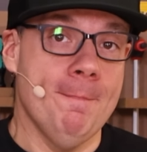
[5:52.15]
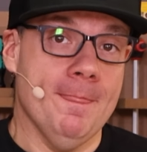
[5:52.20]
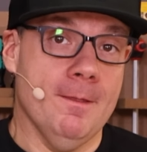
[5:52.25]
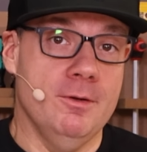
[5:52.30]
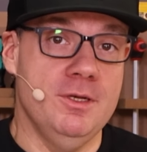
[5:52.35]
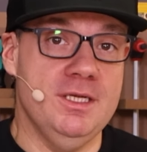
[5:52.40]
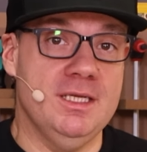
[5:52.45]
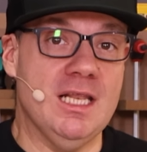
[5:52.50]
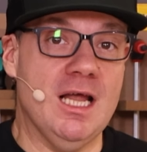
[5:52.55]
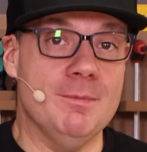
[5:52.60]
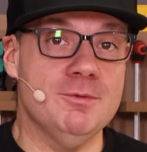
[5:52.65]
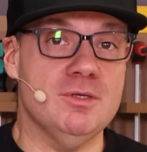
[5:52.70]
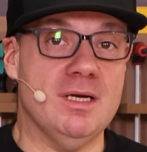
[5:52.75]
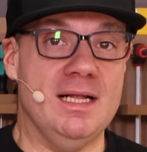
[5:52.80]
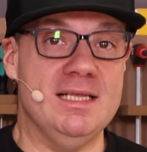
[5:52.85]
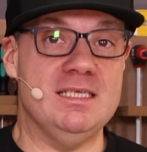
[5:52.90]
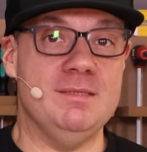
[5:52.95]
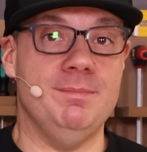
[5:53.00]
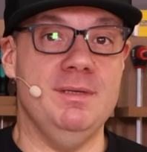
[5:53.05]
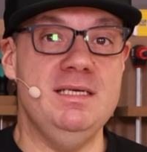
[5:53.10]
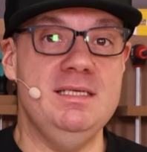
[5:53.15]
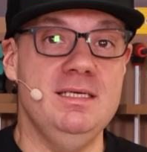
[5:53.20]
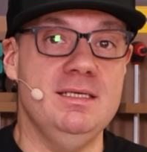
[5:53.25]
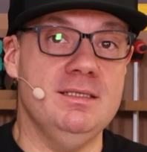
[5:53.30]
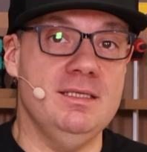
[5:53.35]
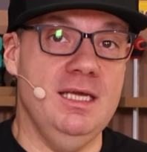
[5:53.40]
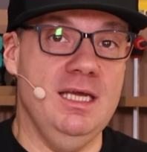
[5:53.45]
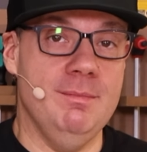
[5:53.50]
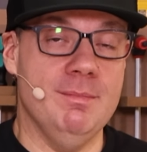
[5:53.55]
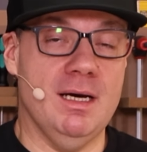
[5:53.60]
Und ich glaube, so als
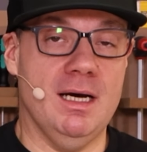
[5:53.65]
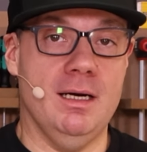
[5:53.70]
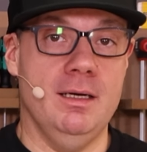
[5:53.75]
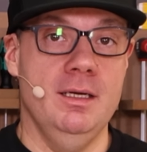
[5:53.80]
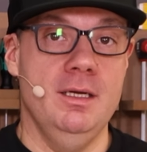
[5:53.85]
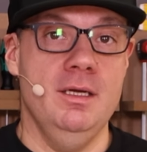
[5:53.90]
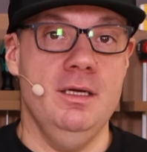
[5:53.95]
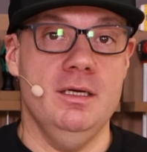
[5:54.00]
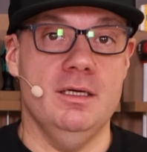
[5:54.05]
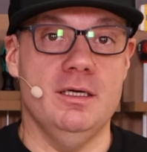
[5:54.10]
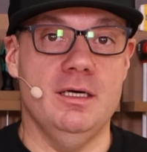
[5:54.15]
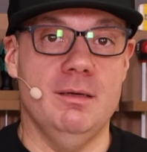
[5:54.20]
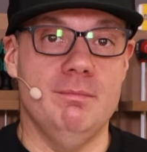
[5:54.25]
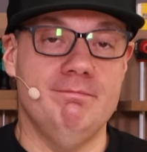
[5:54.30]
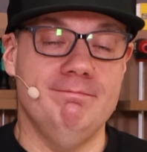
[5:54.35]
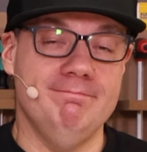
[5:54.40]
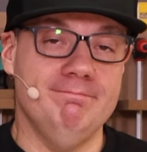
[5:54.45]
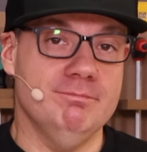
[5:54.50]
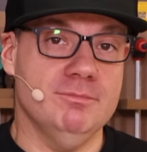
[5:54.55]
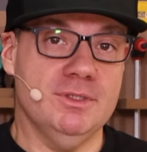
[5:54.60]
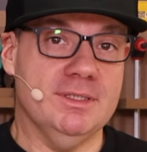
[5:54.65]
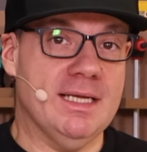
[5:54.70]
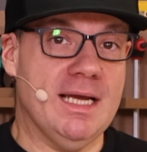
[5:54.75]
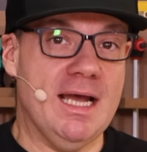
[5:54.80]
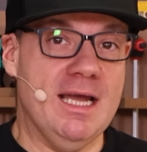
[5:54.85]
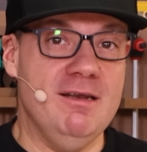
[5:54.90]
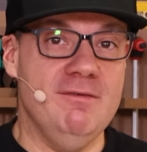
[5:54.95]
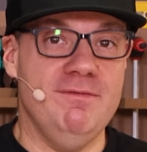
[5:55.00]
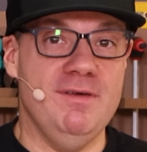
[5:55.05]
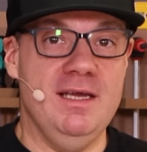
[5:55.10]
Basic-Thema ähm,
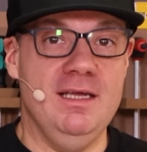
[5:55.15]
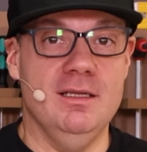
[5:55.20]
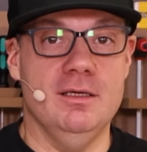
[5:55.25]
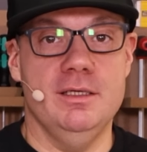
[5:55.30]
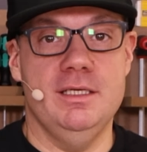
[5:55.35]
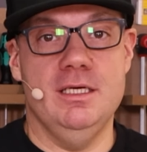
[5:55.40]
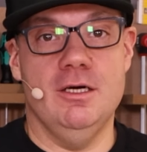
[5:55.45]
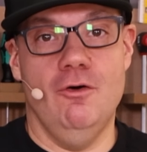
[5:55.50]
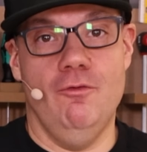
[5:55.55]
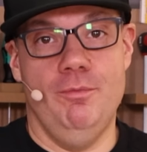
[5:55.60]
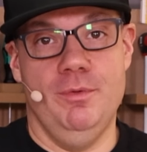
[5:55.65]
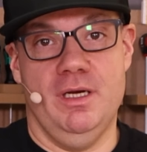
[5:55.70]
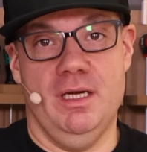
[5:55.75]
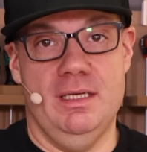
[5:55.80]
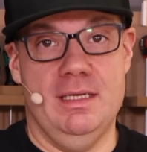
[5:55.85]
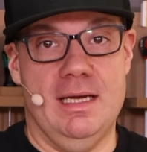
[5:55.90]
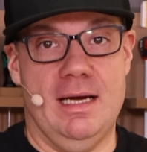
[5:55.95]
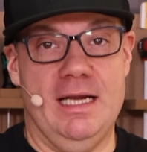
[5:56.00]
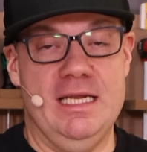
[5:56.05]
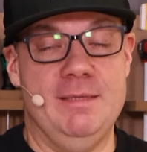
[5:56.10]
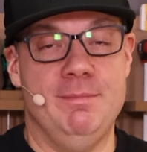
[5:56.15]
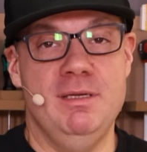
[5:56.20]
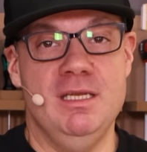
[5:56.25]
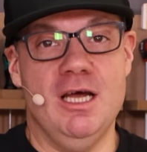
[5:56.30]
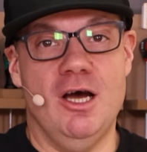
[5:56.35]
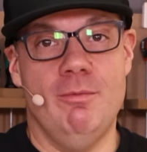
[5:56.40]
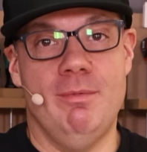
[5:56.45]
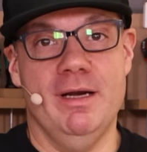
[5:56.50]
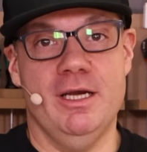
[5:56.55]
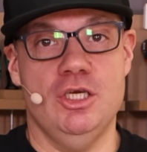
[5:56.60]
kein Fehler hier auf dem Kanal. Ich bin
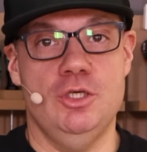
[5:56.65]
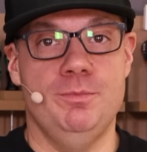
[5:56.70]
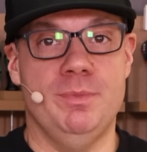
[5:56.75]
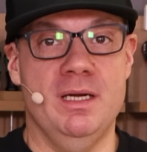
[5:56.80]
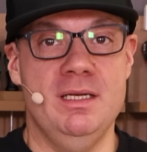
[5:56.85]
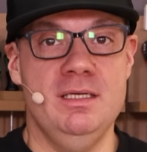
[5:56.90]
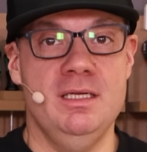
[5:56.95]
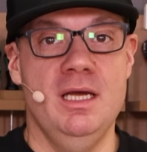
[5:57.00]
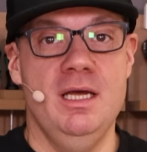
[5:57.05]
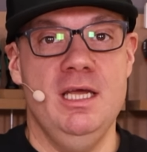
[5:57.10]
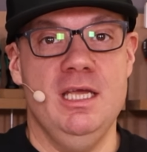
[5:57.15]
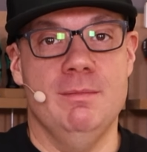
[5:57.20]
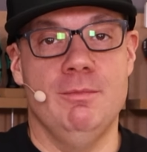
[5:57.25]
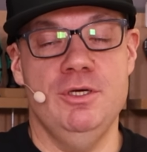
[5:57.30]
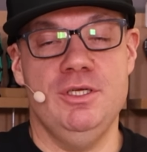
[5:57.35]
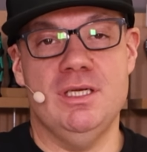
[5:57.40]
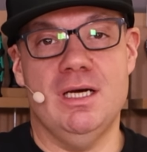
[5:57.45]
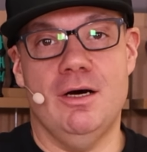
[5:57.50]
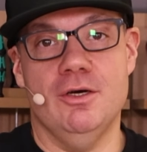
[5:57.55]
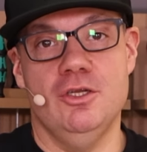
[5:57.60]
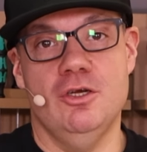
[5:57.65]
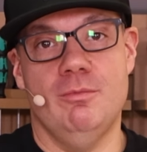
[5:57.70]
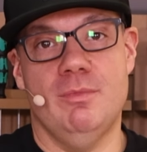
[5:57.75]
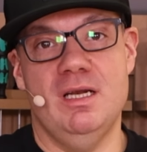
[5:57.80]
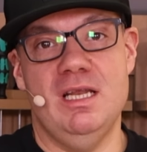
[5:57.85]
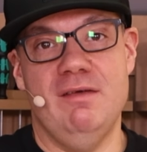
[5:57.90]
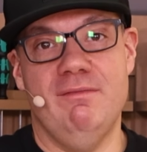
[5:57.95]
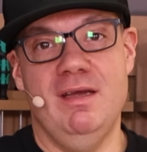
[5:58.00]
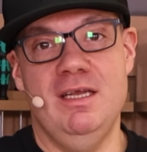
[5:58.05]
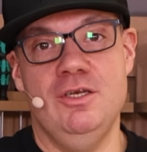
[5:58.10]
auch mal gespannt. Ich möchte auch
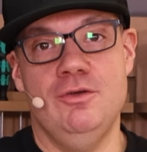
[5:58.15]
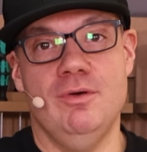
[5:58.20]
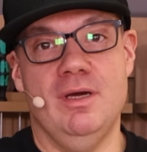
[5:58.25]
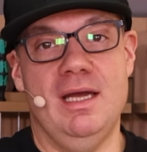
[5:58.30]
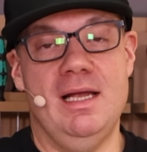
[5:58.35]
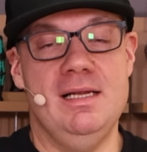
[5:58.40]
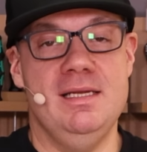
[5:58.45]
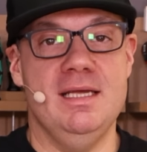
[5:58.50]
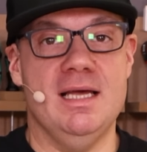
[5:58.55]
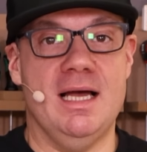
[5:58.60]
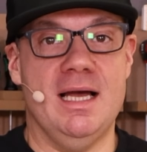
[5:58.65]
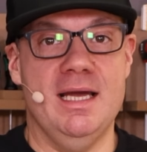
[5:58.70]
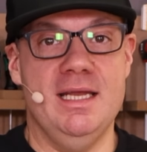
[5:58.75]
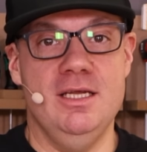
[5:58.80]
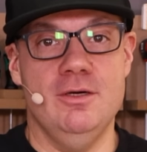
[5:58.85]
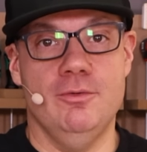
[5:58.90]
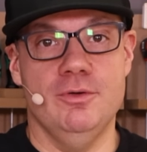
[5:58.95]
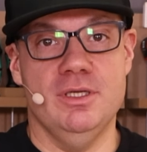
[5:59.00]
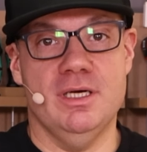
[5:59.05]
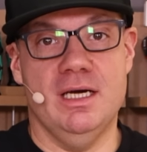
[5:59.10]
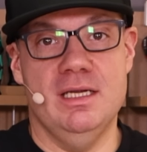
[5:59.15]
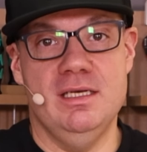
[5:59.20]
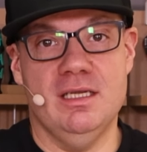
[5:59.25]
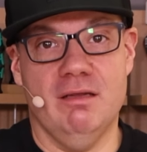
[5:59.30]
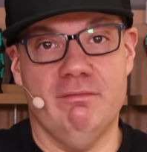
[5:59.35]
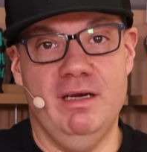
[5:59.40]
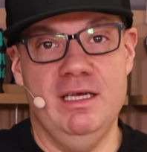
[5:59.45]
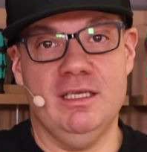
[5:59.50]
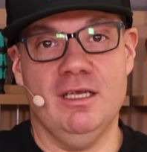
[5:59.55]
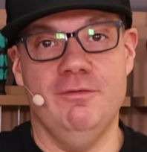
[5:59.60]
nochmal eventuell die eine oder
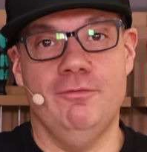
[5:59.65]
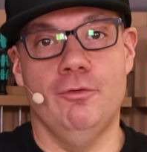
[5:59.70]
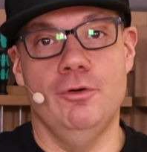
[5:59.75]
andere weitere